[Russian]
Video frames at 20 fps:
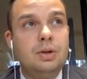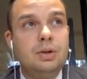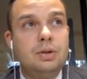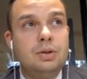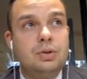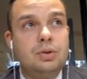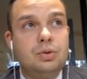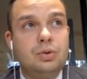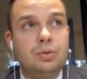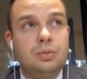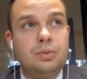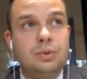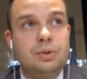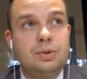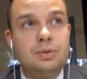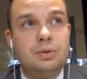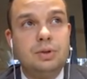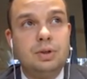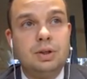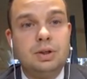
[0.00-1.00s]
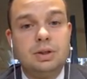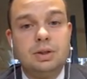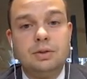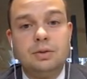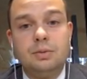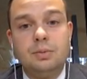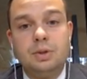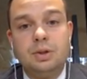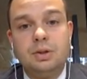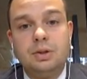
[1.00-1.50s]
стоимость
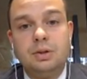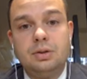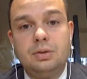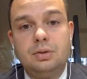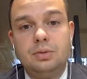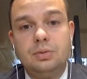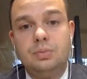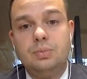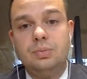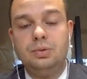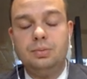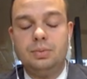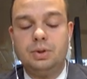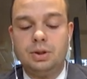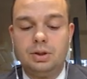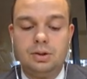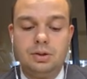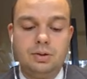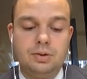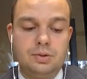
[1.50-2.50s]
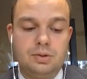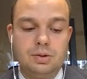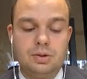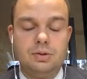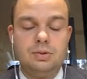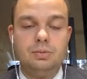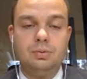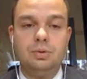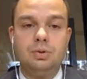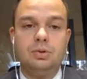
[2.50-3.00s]
квадратного метра, но будем отталкиваться от
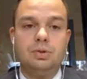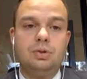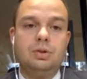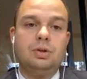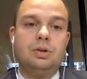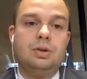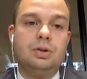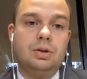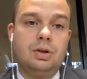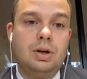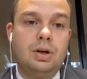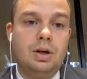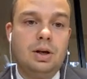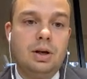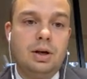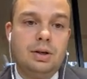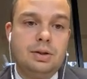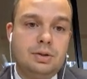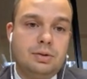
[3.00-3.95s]
сегодняшних реалий.